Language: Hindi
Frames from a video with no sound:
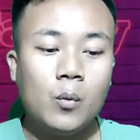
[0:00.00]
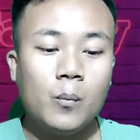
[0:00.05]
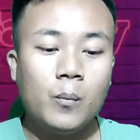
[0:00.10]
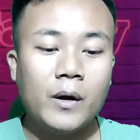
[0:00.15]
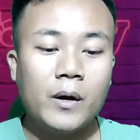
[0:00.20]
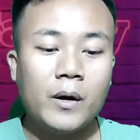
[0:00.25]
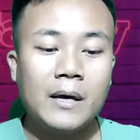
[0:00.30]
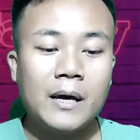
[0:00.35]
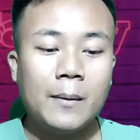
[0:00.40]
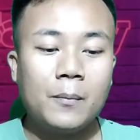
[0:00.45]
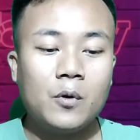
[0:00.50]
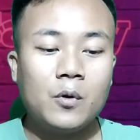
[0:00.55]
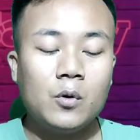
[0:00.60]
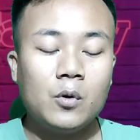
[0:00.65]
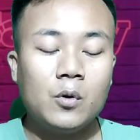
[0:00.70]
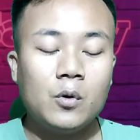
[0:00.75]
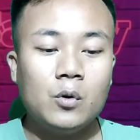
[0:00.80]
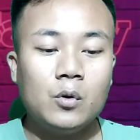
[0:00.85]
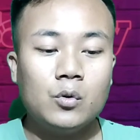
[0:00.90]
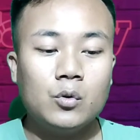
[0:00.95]
ऊपर में
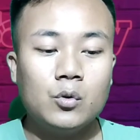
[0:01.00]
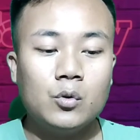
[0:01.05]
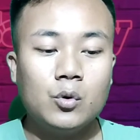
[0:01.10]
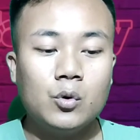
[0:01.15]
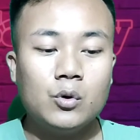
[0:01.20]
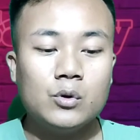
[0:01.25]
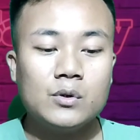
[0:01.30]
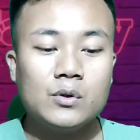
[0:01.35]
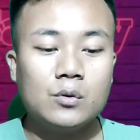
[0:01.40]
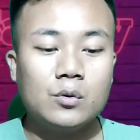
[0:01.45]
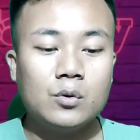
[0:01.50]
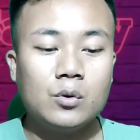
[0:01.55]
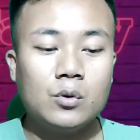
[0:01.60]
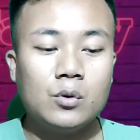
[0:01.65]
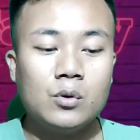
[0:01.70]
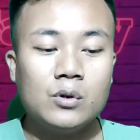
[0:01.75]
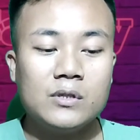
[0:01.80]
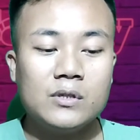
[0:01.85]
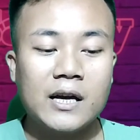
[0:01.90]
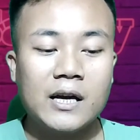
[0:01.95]
आपको दो
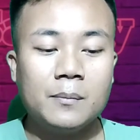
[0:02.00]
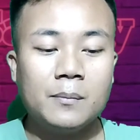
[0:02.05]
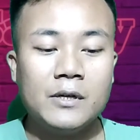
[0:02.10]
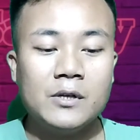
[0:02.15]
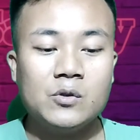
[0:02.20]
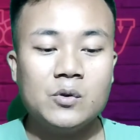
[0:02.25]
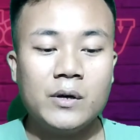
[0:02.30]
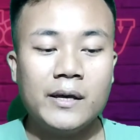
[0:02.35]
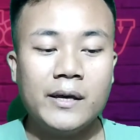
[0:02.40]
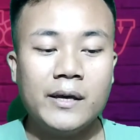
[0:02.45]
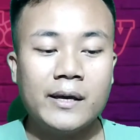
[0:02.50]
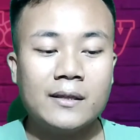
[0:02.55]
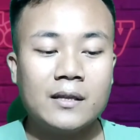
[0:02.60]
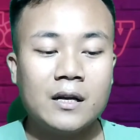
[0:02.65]
दोनों साइड में जो है